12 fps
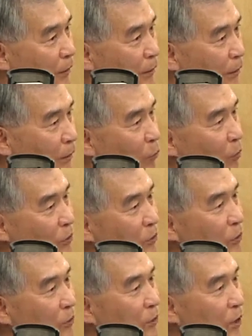이
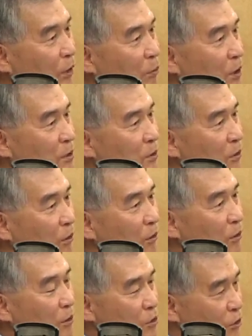원칙을 대입해서
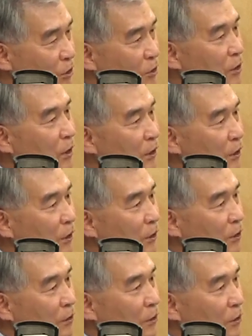철저하게
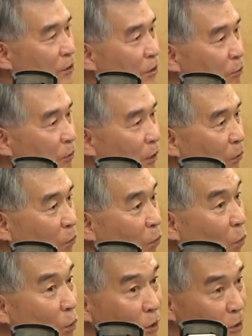예산을
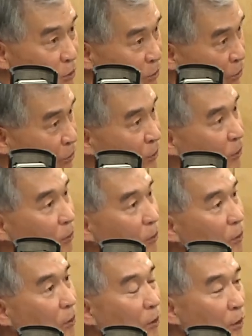심의했고
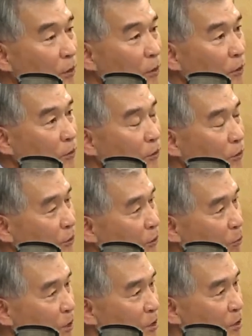정책을 어,
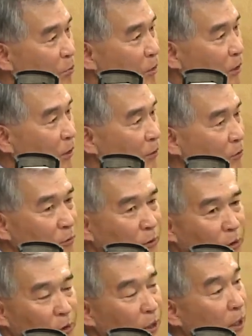심의했습니다. 그
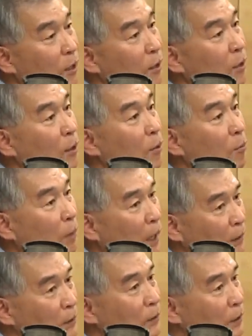결과
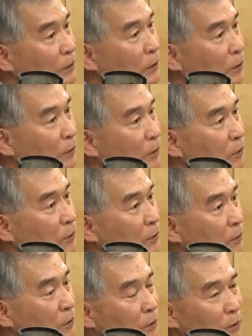많은 예산을
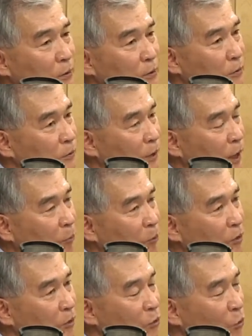그
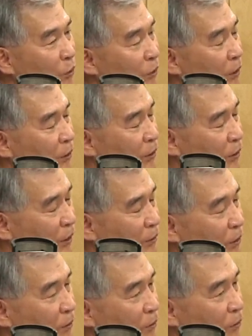낭비성 요인이 있는
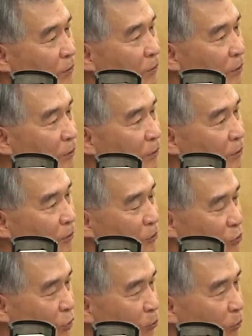예산을 어,
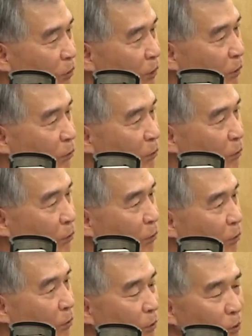정비를 했고요.
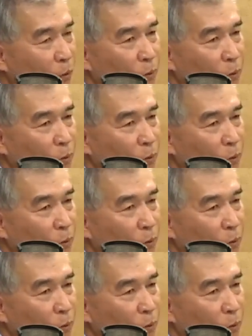예.